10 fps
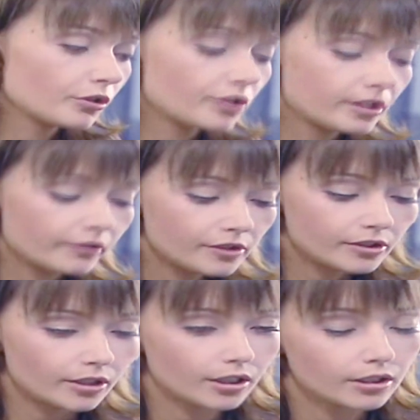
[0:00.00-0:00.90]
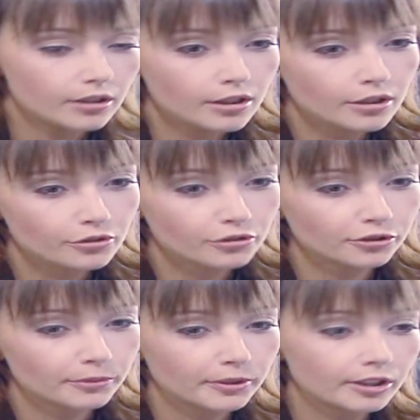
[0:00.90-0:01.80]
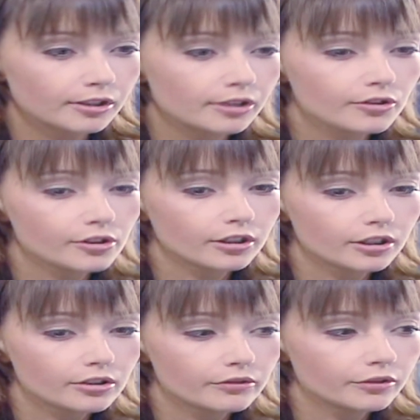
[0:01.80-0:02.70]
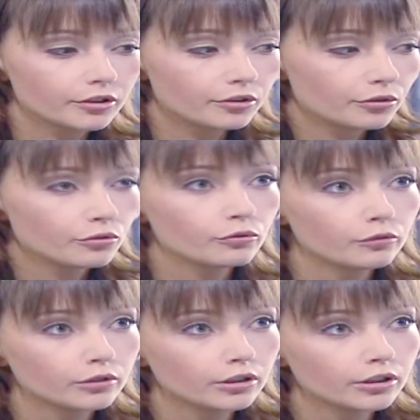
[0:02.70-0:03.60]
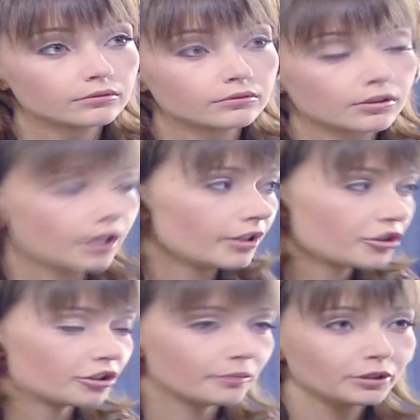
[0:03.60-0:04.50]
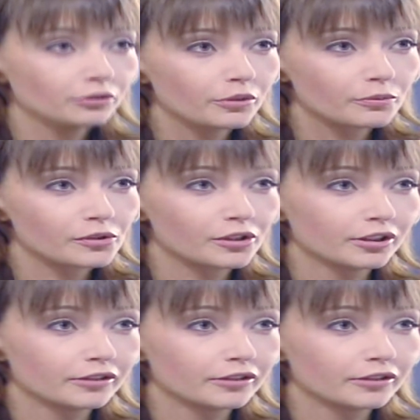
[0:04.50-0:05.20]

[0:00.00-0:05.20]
Если вы знали, что она предательница, как же вы ее не уволили? Какая же она подруга после